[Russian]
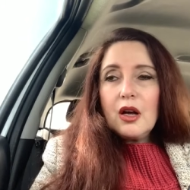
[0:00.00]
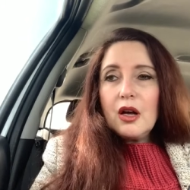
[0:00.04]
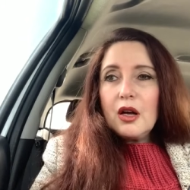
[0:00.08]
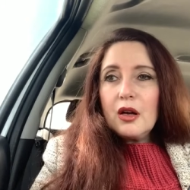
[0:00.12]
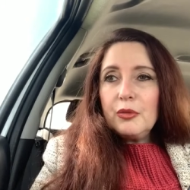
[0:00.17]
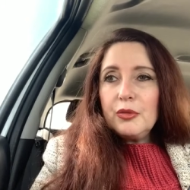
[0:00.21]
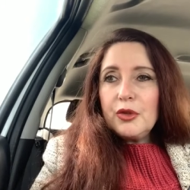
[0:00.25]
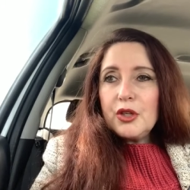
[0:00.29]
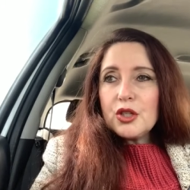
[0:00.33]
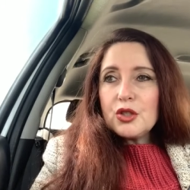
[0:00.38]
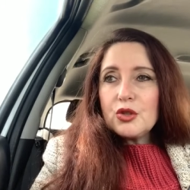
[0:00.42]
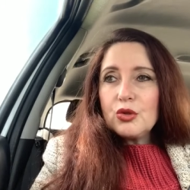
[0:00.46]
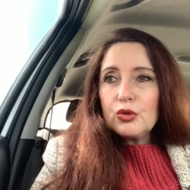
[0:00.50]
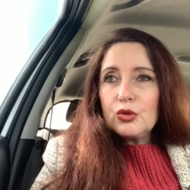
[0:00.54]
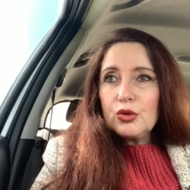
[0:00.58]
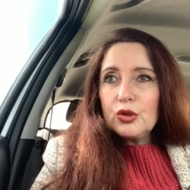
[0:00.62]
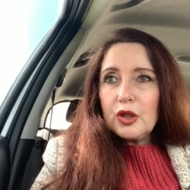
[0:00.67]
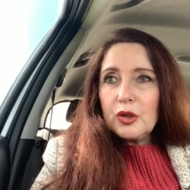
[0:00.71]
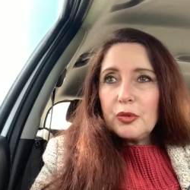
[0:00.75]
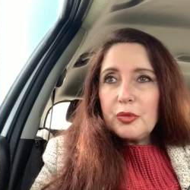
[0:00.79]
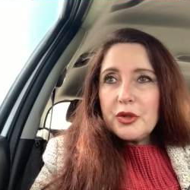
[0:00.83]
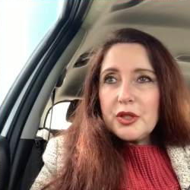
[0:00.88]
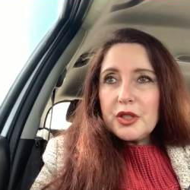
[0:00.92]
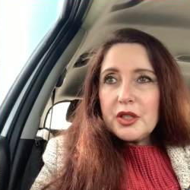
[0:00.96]
Мне
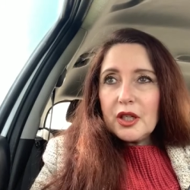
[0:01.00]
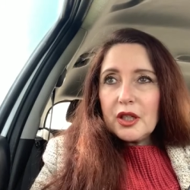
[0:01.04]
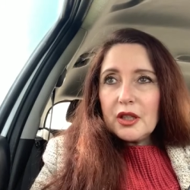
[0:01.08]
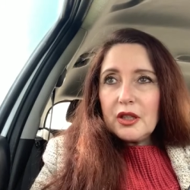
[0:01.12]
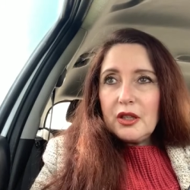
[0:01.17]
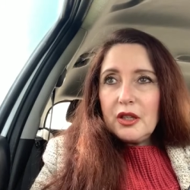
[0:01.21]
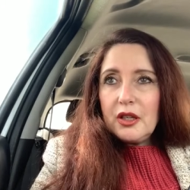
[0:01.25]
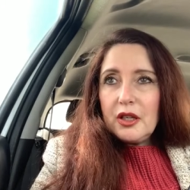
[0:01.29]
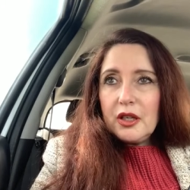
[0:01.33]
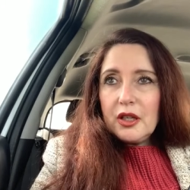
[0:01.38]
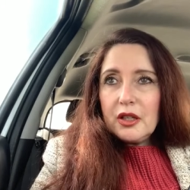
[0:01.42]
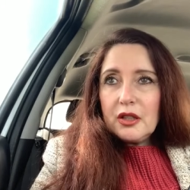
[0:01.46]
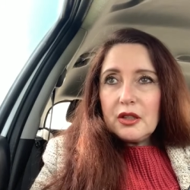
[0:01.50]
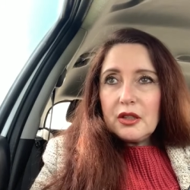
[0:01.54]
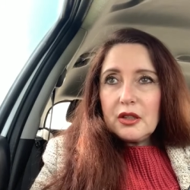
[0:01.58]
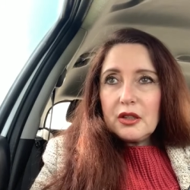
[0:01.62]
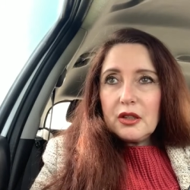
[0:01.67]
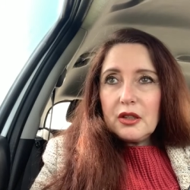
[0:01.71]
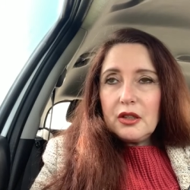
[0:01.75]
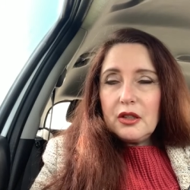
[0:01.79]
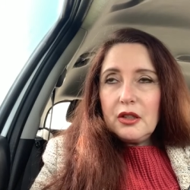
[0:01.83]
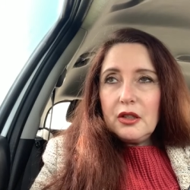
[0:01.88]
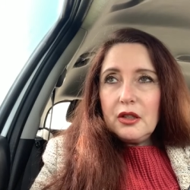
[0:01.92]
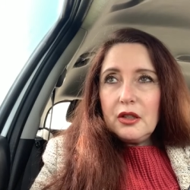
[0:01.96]
стукнуло 50 лет,
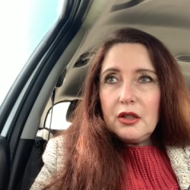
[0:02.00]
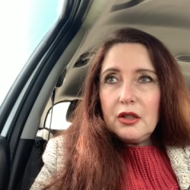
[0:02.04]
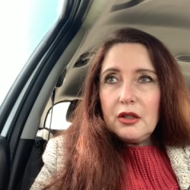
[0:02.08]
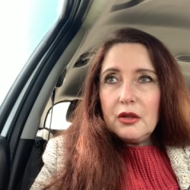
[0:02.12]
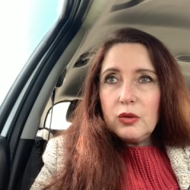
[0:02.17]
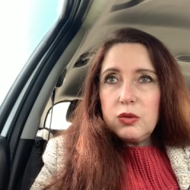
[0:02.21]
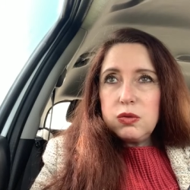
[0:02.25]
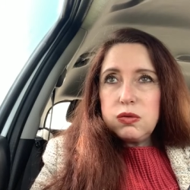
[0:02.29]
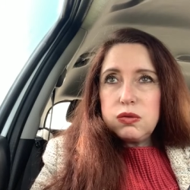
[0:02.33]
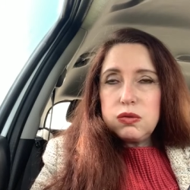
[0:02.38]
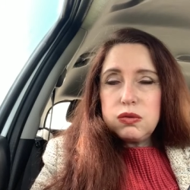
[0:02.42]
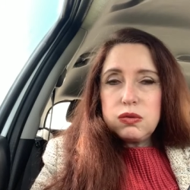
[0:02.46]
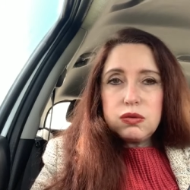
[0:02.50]
и